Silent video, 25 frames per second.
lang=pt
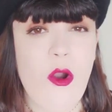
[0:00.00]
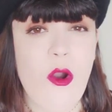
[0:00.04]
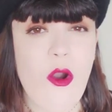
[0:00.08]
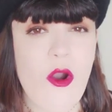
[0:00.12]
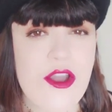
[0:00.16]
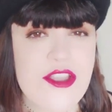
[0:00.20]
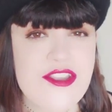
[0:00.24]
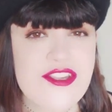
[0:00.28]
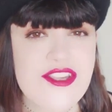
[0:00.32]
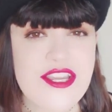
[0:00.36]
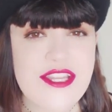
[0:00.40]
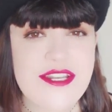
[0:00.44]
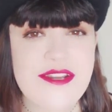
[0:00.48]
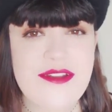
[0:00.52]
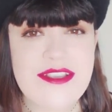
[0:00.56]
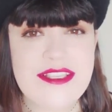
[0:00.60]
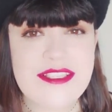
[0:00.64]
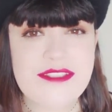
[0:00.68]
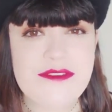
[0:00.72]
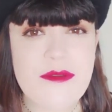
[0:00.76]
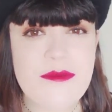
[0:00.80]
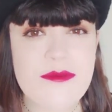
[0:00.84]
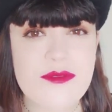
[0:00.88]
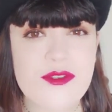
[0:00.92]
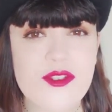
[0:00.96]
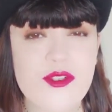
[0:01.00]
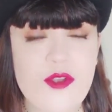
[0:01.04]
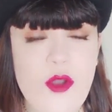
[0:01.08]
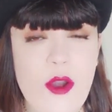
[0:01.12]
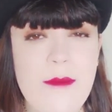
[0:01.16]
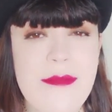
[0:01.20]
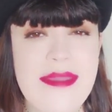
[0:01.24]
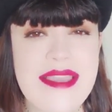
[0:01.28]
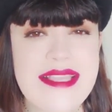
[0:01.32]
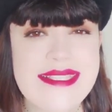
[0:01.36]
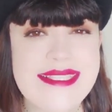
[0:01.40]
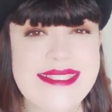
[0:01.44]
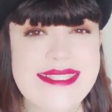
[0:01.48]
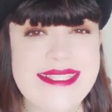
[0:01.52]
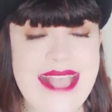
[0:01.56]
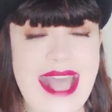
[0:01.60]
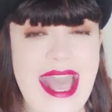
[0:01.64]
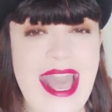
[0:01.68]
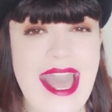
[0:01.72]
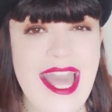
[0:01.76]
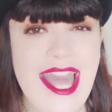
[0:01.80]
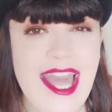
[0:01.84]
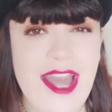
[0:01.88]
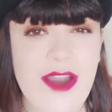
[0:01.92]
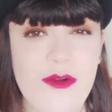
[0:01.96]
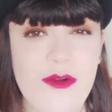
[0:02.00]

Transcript: Hoje nós vamos começar